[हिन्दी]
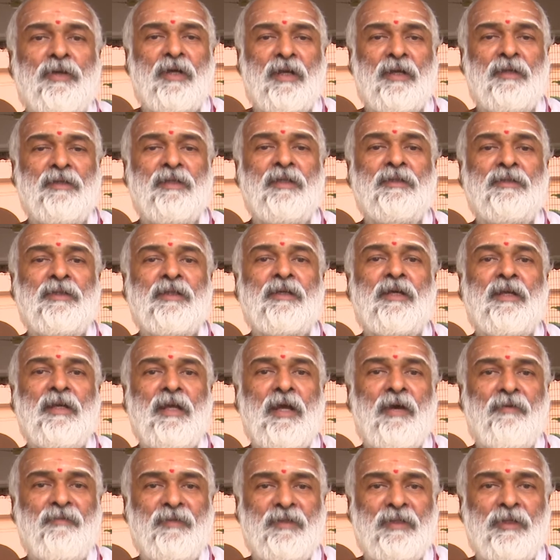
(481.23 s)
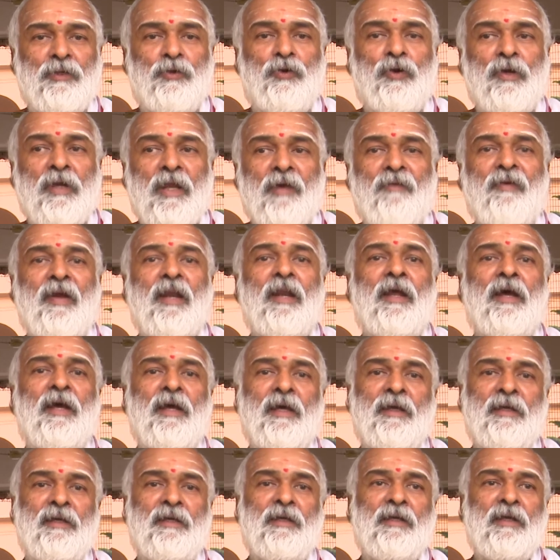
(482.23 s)
नित्य क्रिया विधि होने वाला
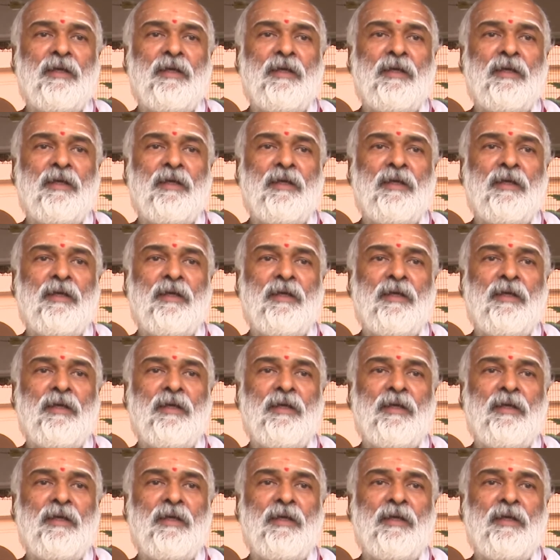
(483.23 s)
है